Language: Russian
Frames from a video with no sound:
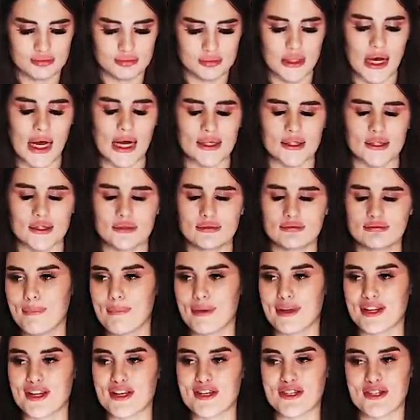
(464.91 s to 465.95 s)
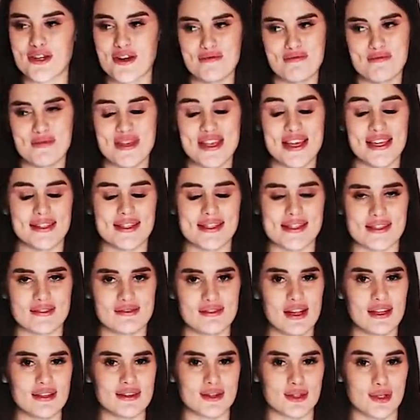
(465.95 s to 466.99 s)
Так, малышом меня
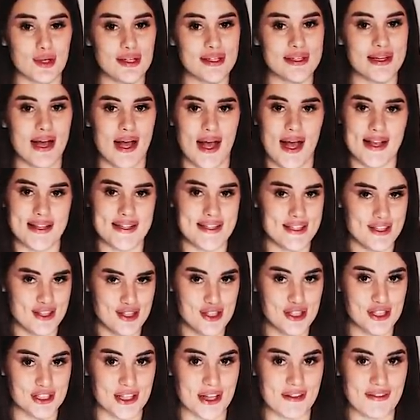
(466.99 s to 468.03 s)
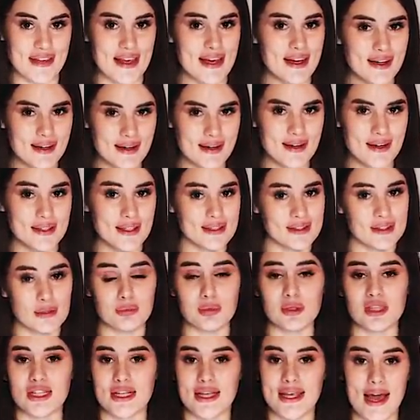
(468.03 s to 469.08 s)
называл только один человек, и это
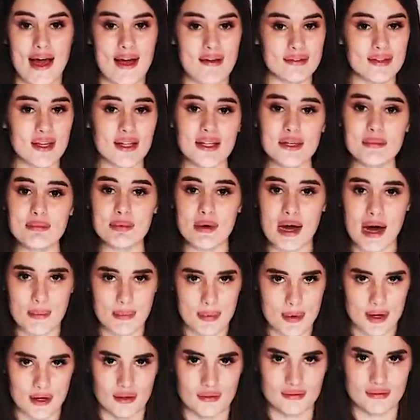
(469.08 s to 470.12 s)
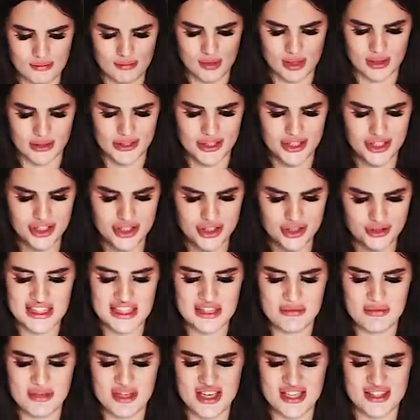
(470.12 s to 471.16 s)
был явно не папа. Малыш,
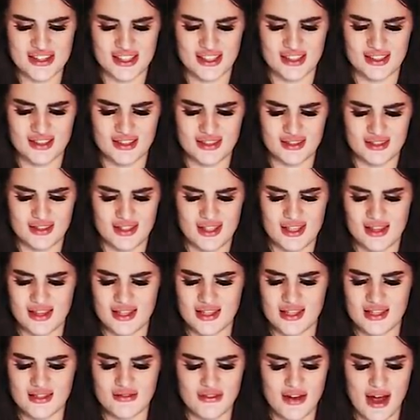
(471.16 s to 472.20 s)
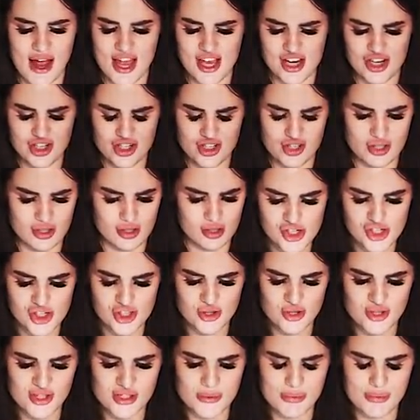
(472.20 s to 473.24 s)
ты меня так не называешь.
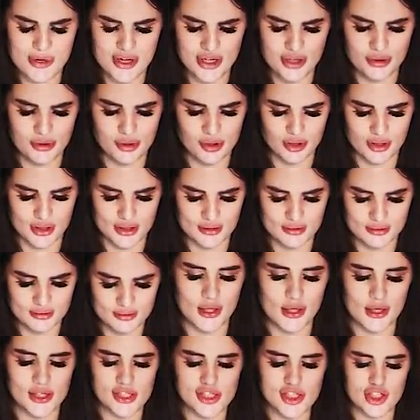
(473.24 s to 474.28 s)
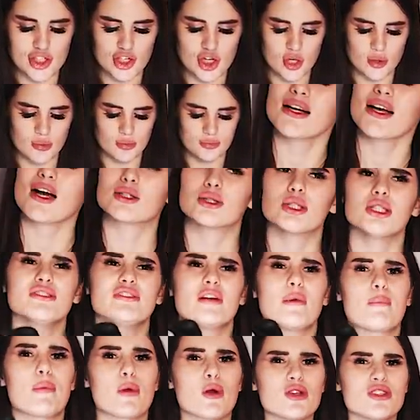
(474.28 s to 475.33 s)
Что за приколы? Хорошо, какой
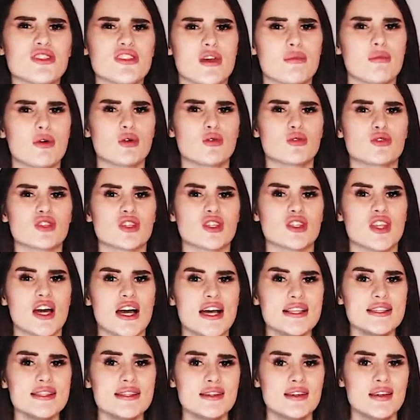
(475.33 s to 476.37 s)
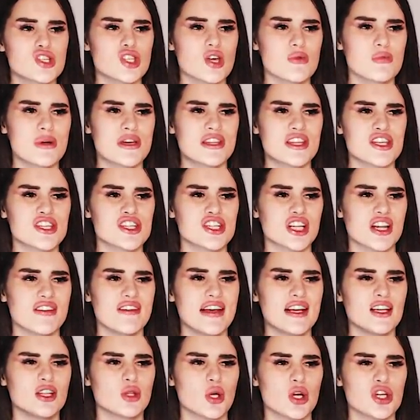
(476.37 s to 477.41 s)
вопрос я могу задать, чтобы этот
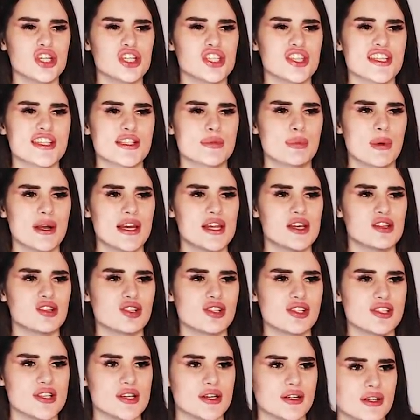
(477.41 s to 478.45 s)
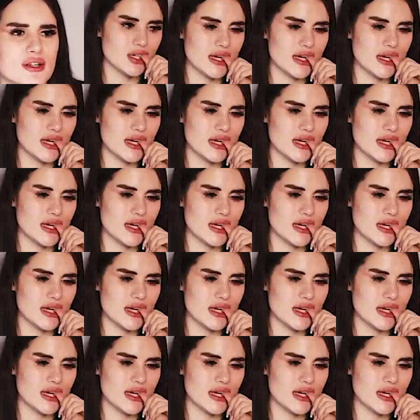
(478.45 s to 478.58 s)
человек точно спалился?